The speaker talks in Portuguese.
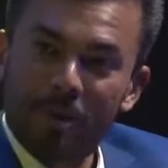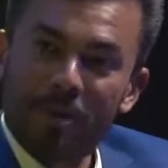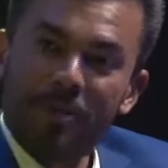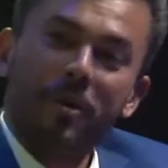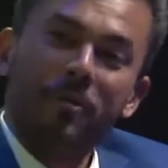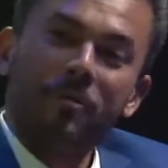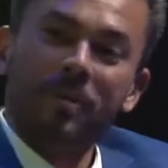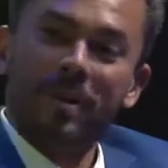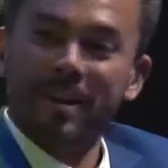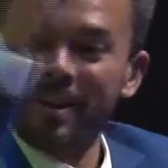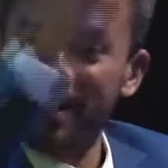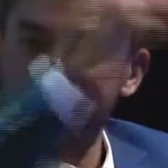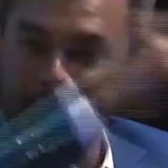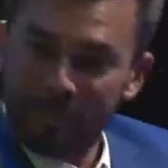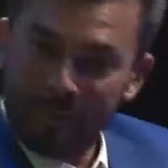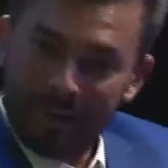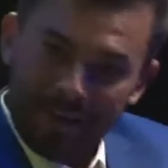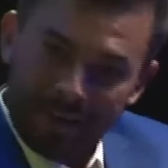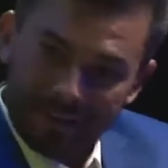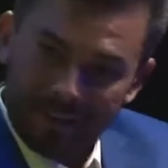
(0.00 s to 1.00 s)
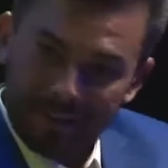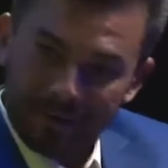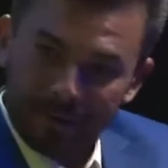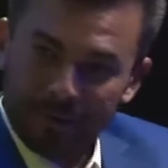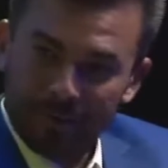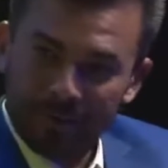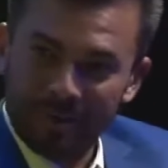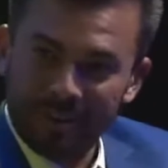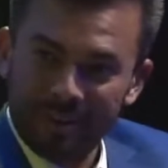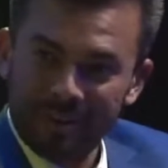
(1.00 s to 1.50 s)
uma empreendedora,
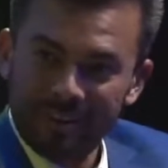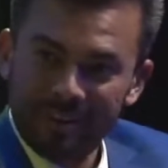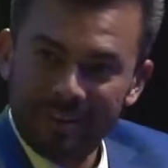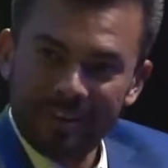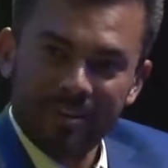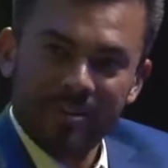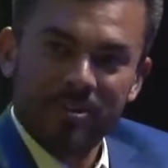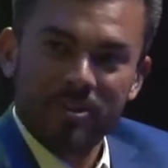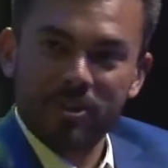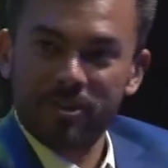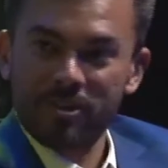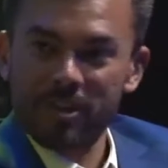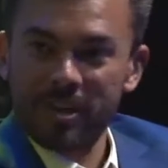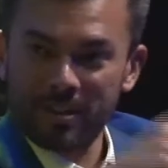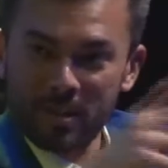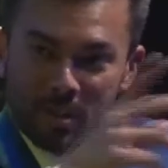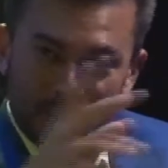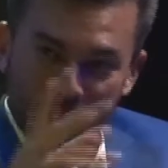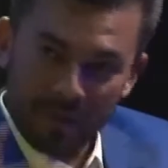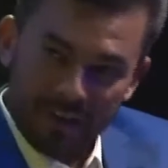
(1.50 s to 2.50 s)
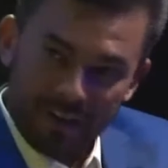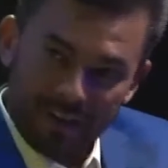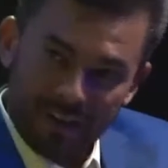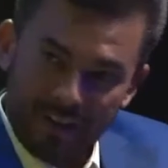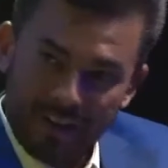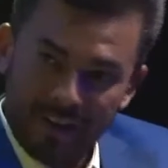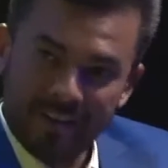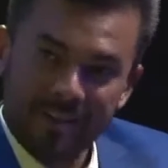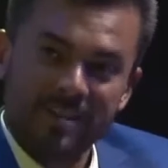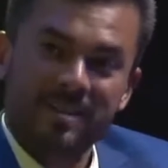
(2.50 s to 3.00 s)
cheia de
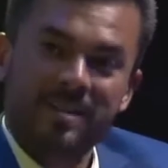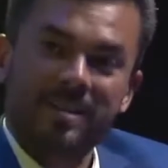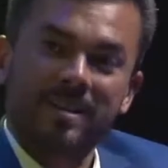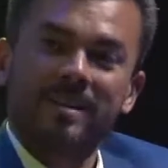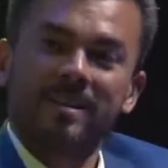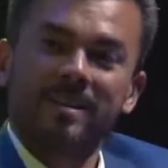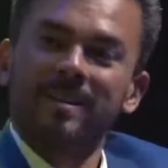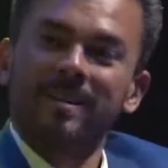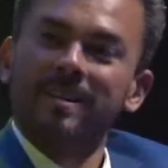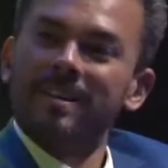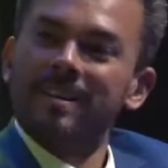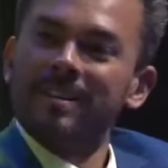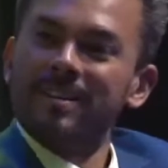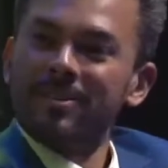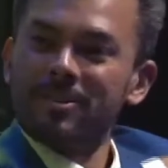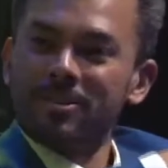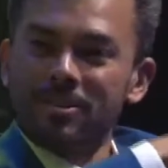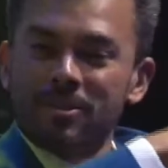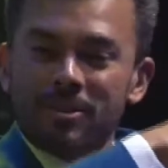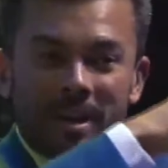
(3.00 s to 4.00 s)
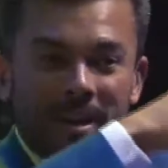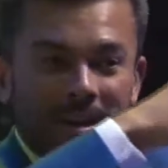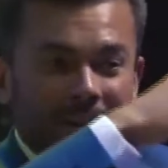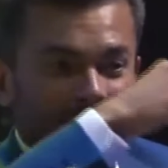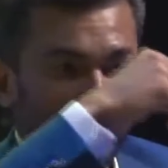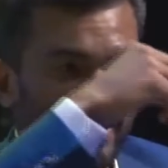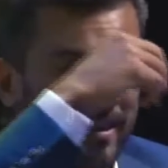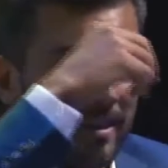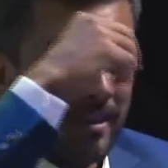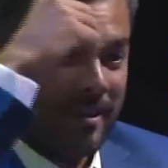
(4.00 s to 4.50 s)
experiência, cheia
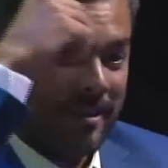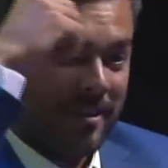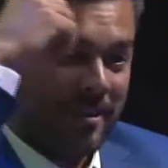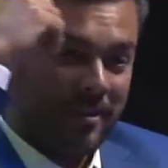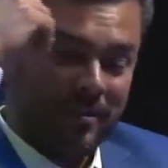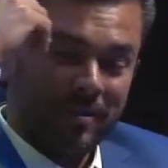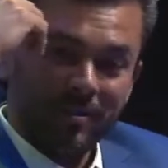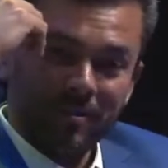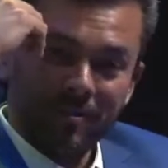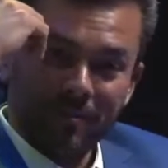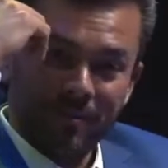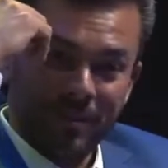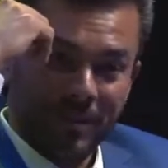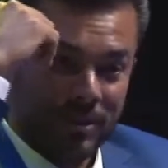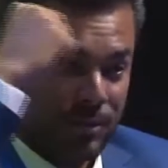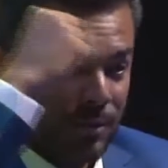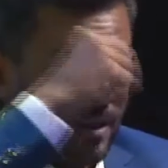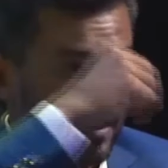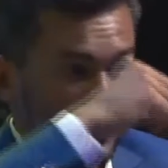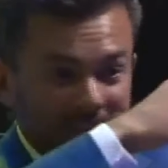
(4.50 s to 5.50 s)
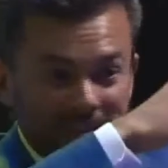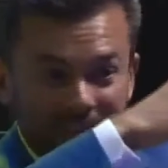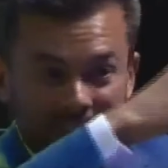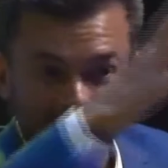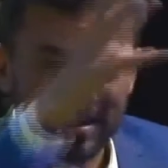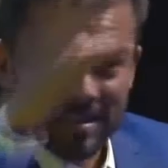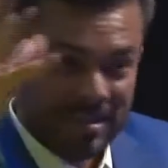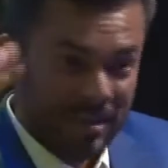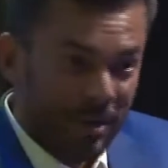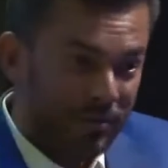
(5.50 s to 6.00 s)
de
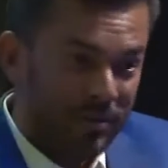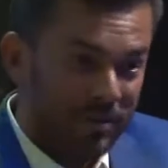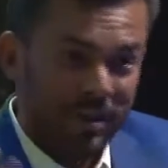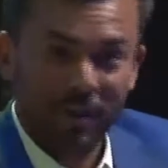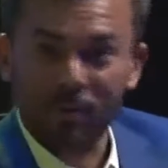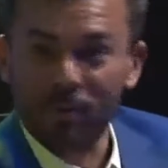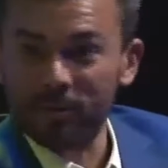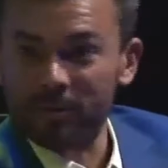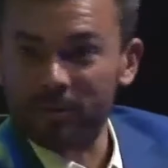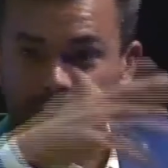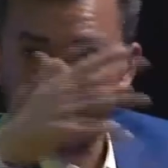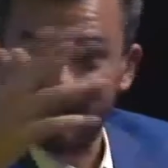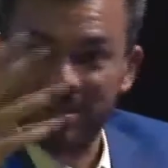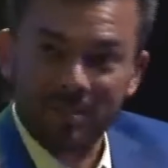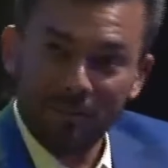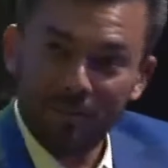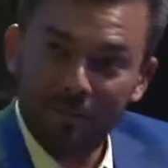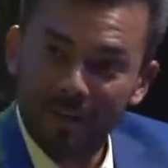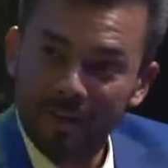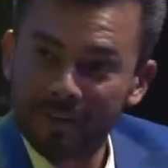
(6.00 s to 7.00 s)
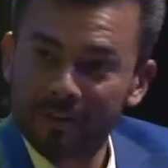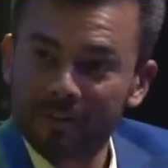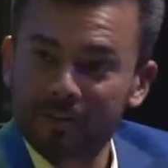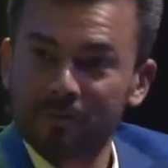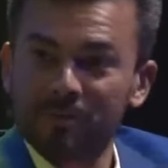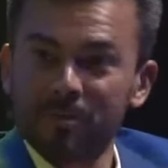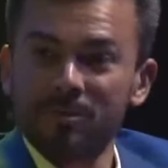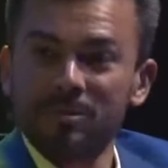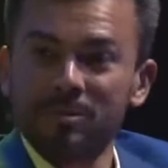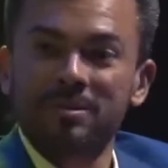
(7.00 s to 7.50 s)
visualização de
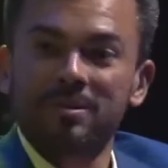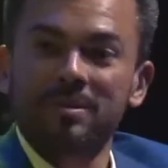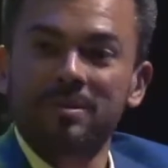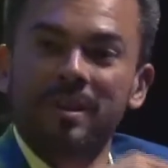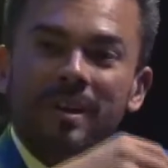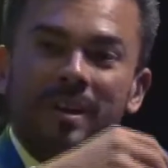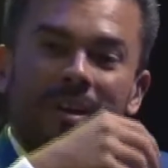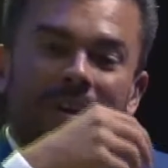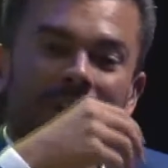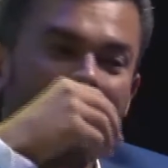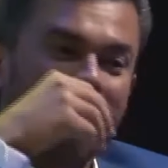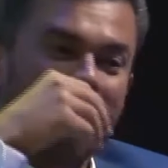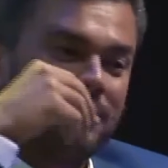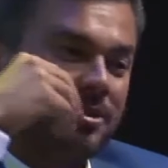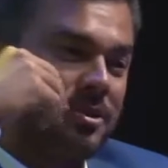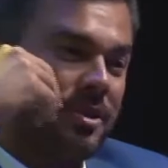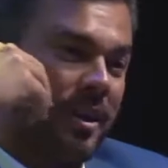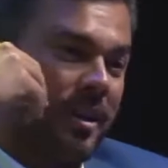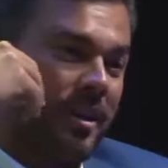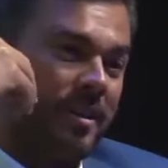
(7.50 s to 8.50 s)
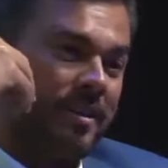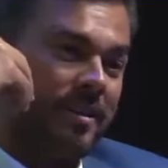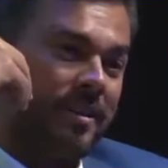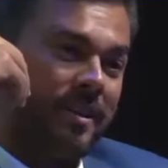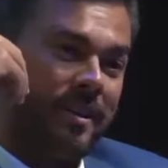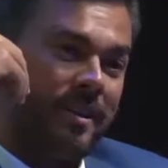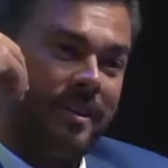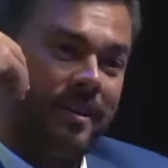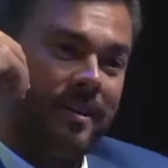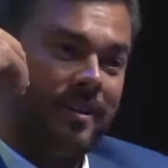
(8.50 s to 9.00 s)
acontecimentos, cheia
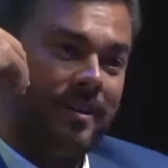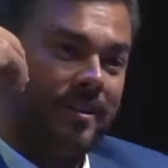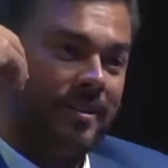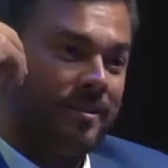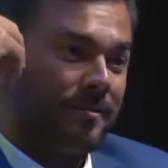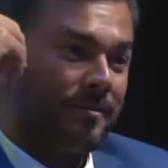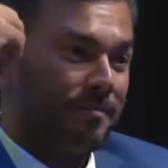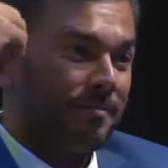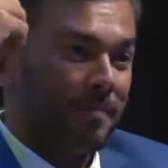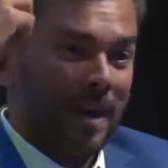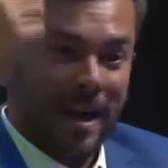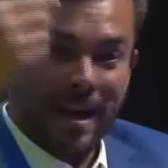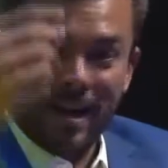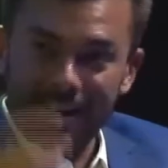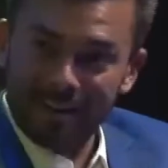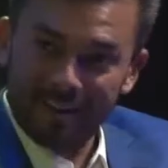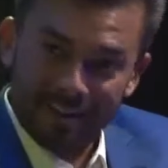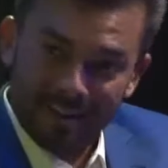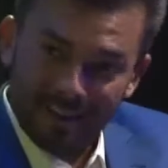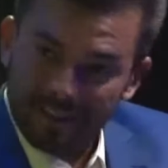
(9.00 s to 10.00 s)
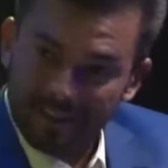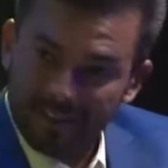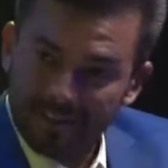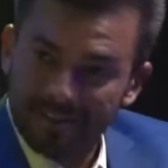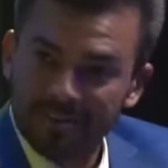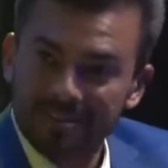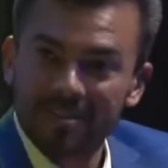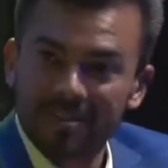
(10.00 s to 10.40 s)
de marcas.